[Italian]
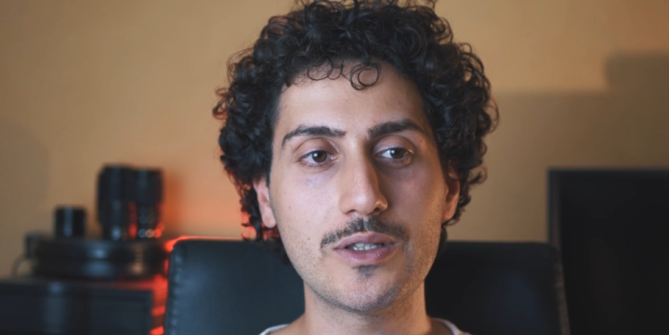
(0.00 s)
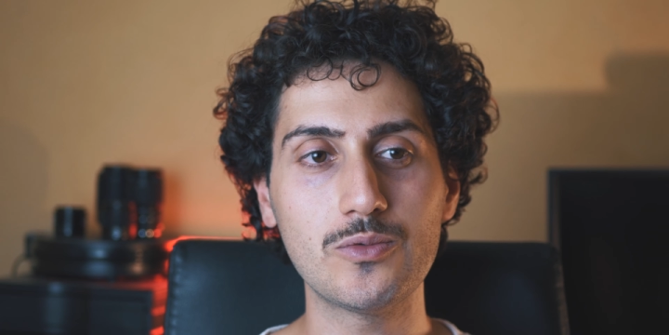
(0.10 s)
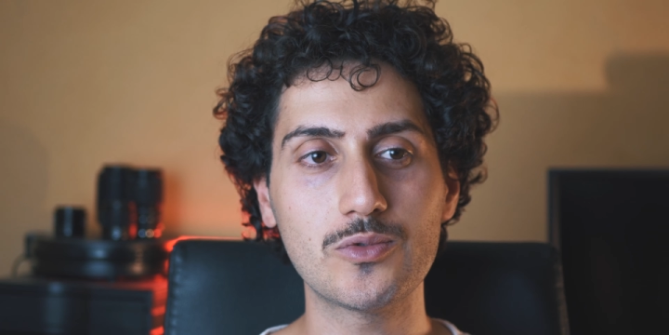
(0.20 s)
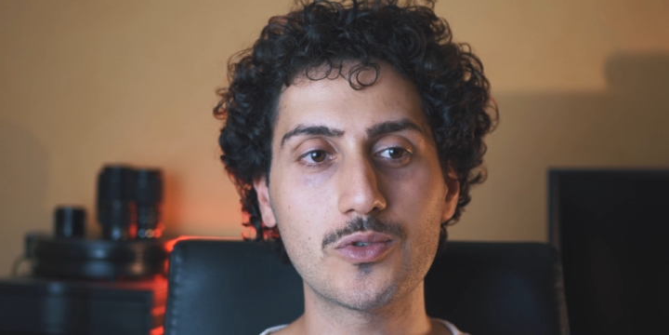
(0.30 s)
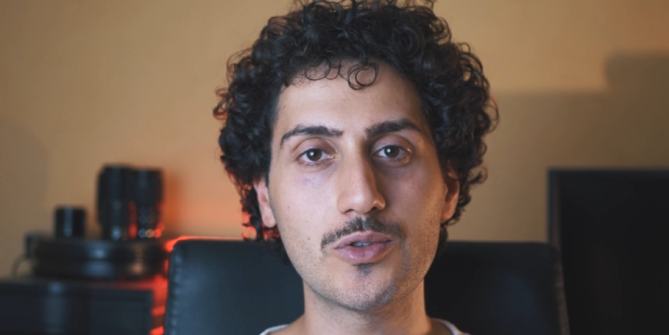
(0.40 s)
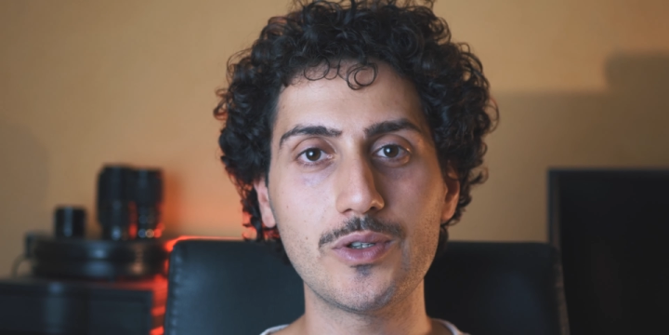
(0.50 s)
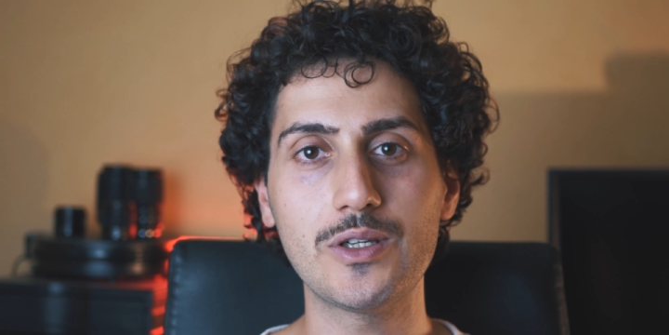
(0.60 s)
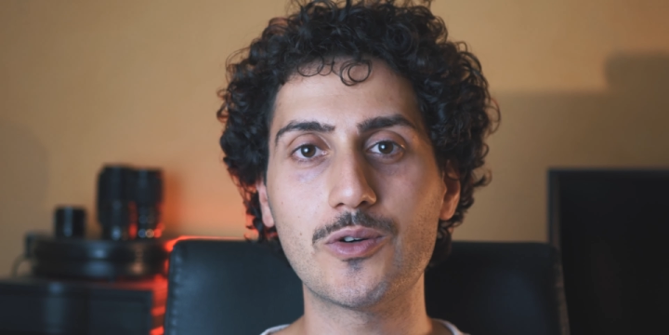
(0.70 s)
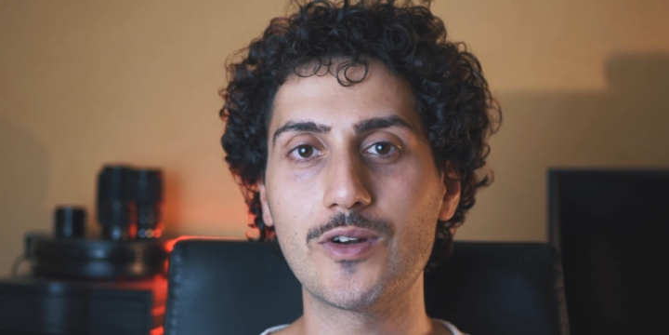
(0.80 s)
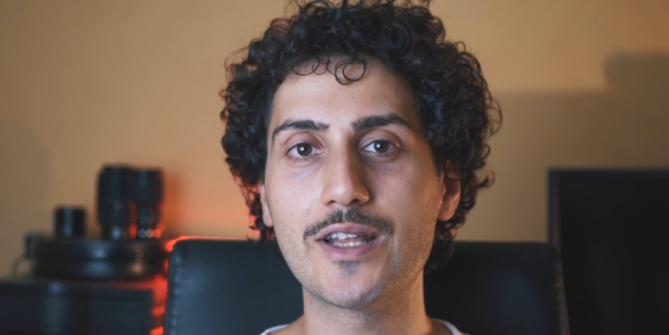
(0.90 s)
tenuto
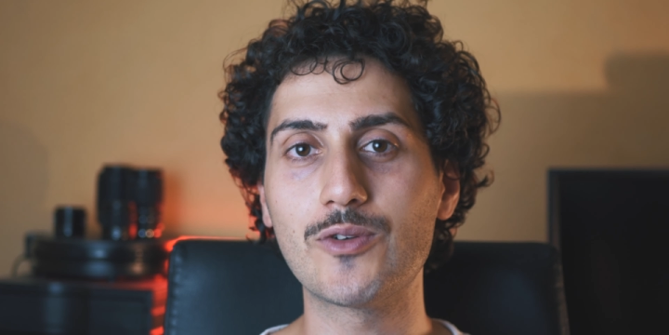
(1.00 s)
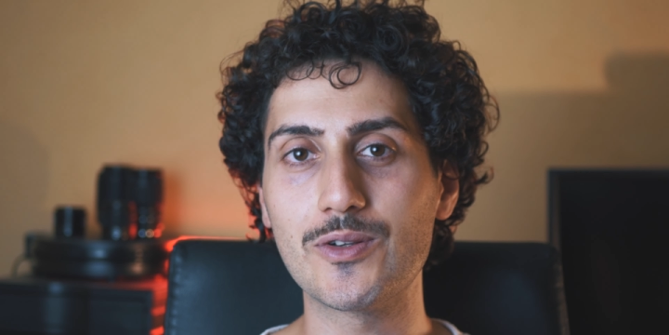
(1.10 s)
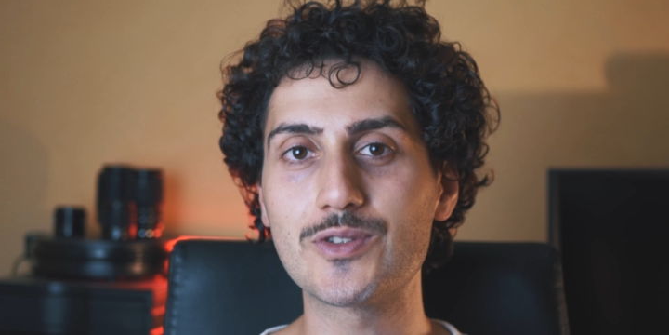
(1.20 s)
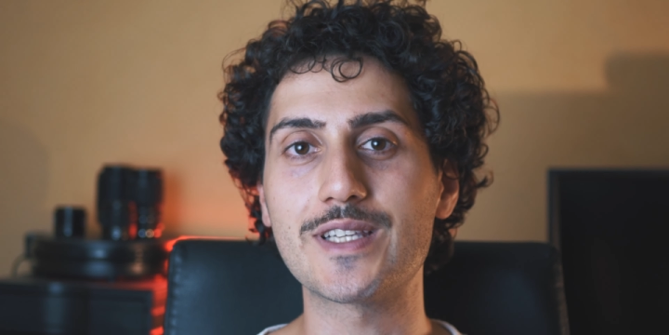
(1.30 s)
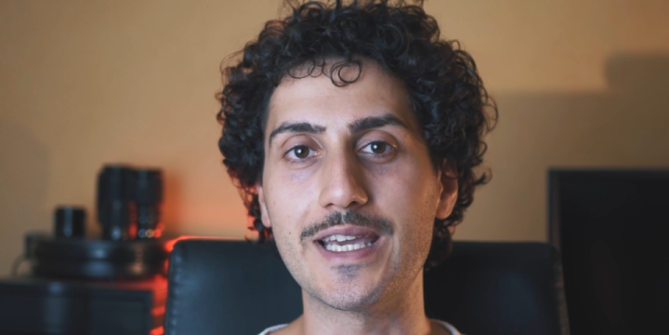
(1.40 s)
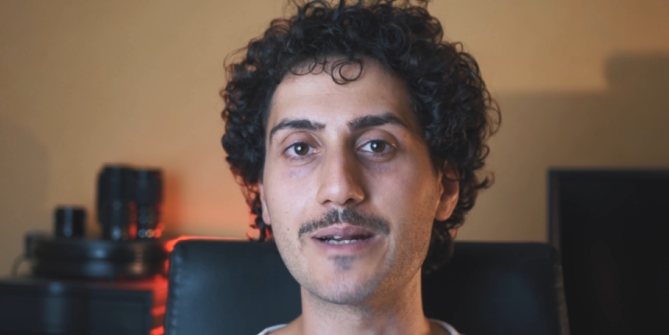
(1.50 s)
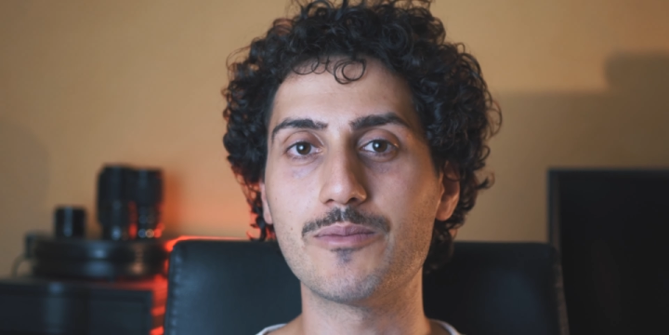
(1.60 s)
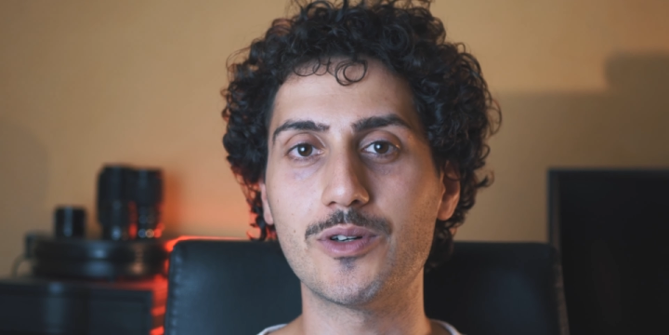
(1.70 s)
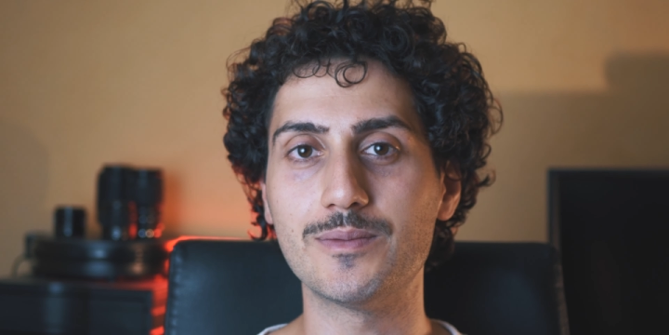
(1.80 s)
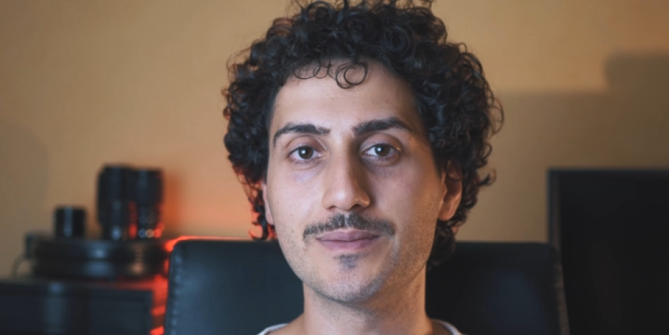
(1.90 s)
incollato allo
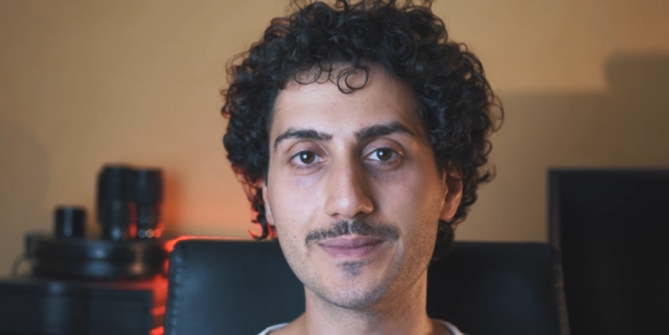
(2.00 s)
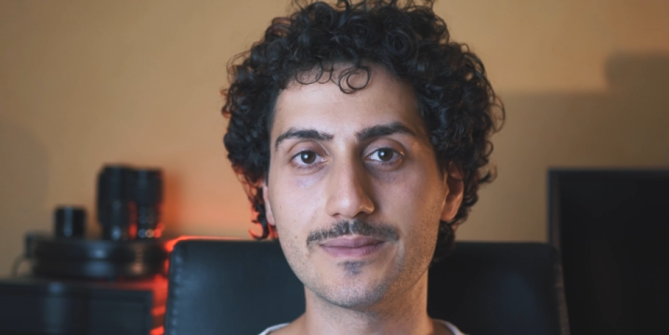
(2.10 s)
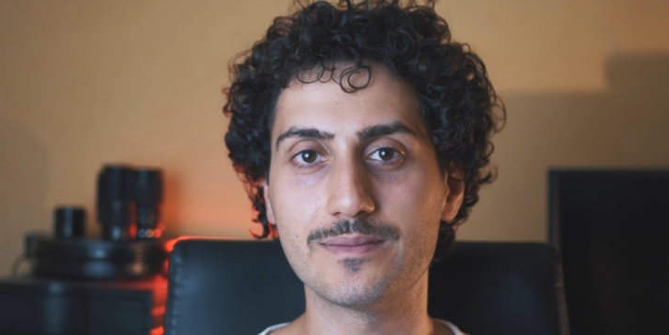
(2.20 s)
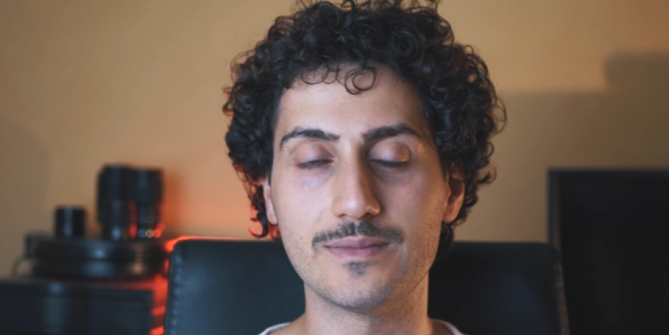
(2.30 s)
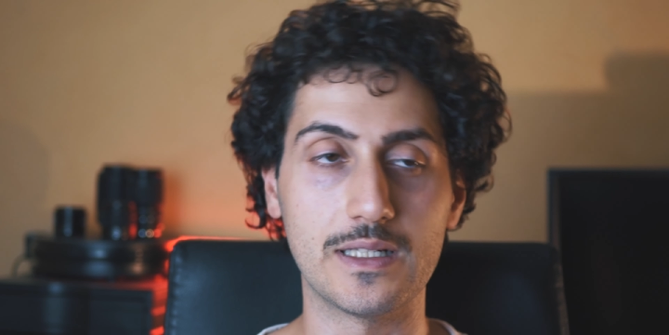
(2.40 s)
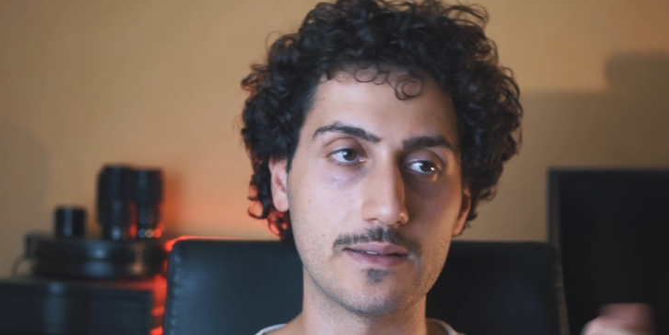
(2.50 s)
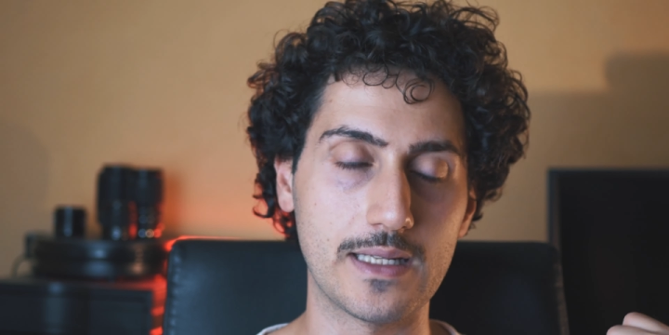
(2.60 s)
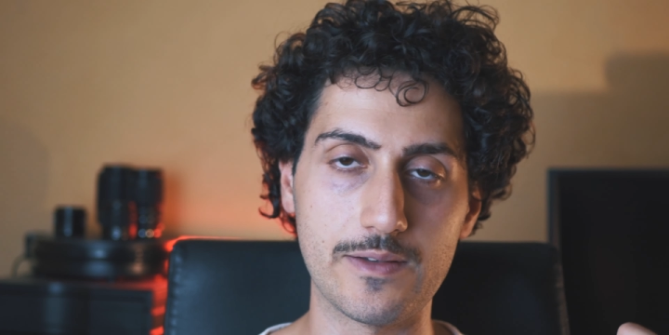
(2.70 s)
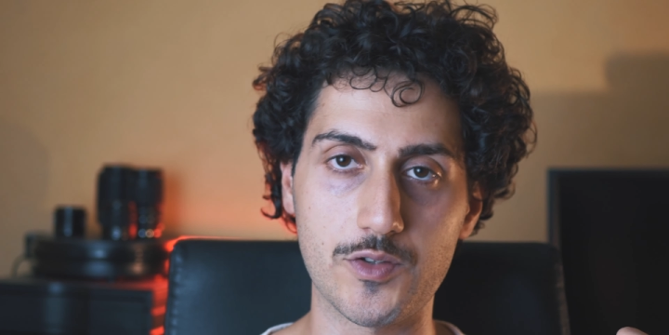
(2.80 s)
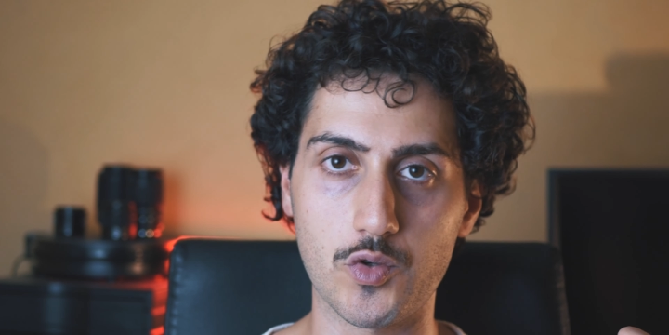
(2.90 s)
schermo del
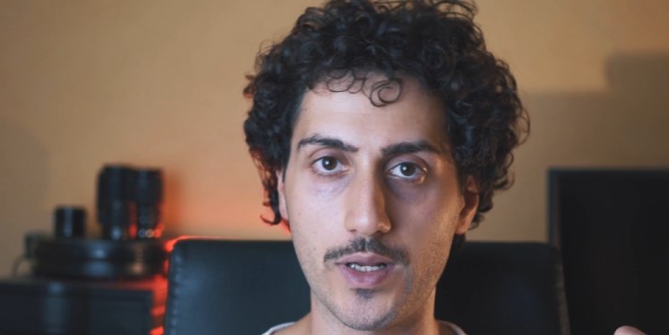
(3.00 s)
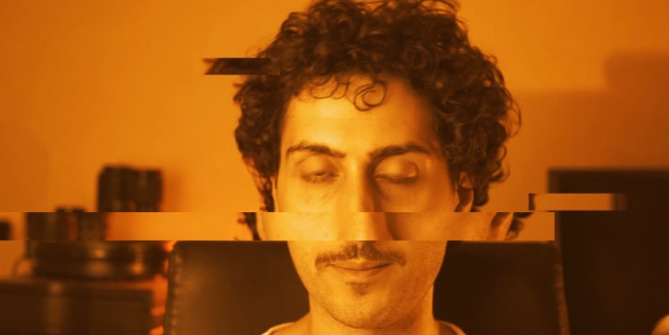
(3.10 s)
televisore.